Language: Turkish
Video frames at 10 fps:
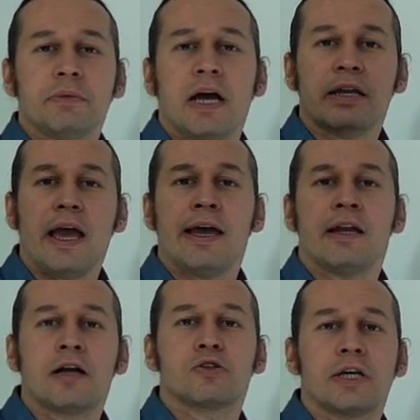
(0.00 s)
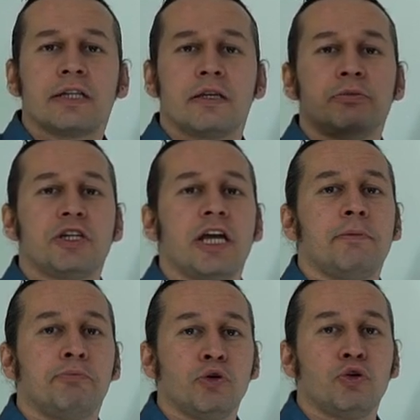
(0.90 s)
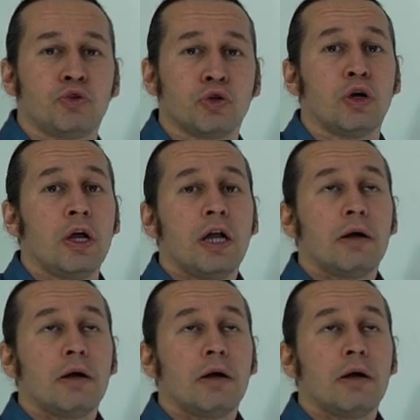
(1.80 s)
Yani en arzu ettiğim şey buydu.